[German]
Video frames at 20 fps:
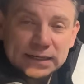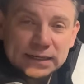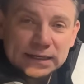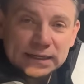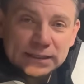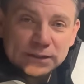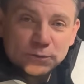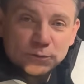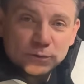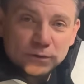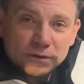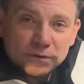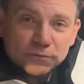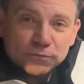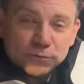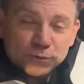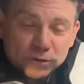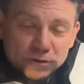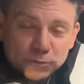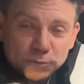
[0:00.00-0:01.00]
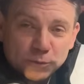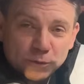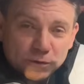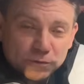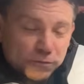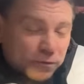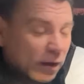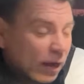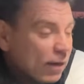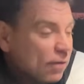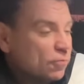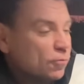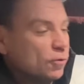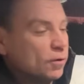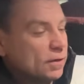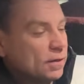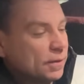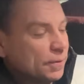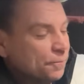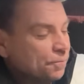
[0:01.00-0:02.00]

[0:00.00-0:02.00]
Richtung Würzburg-Frankfurt.